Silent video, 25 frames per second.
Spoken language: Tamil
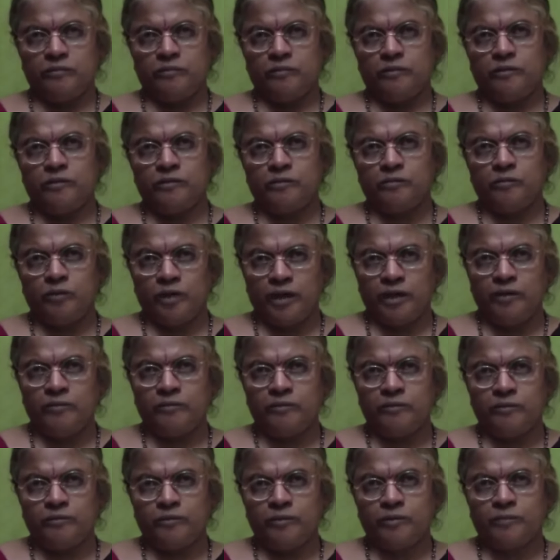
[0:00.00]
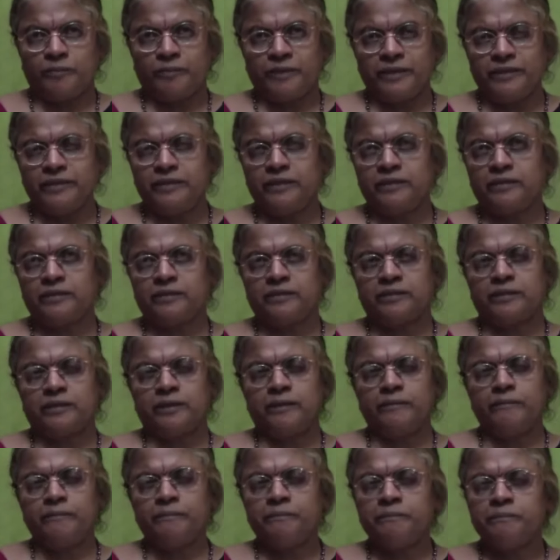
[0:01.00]
ஒரு ஒரே ஒரு பையன்
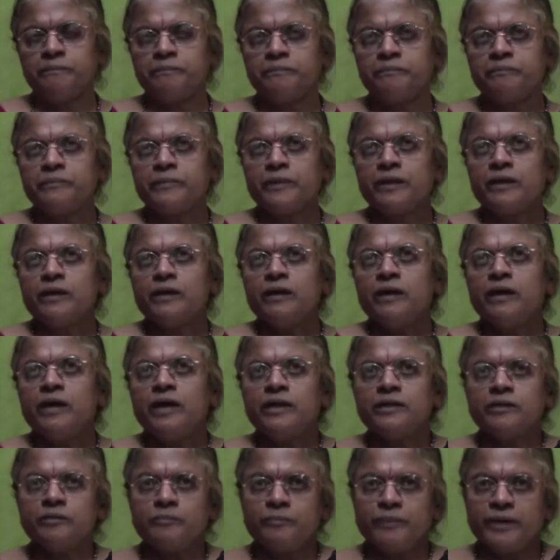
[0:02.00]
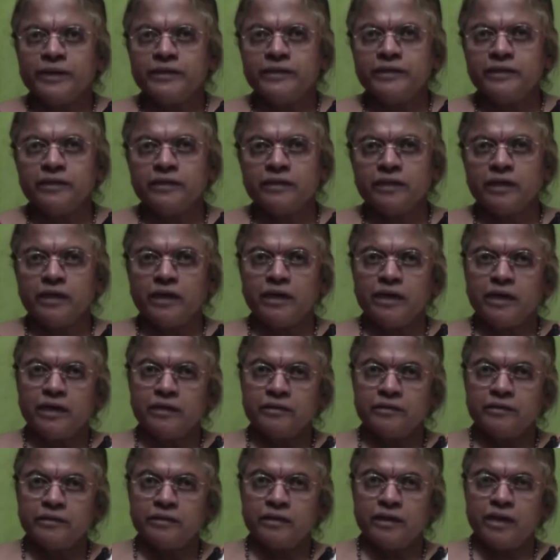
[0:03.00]
இருந்தான் அந்த பையன்
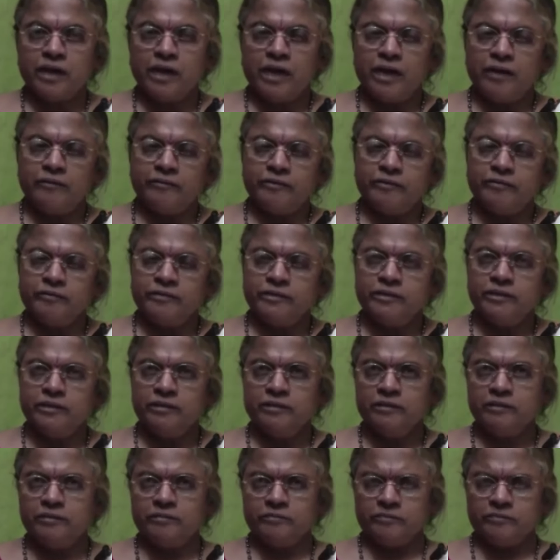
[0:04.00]
அந்த அவன் வந்து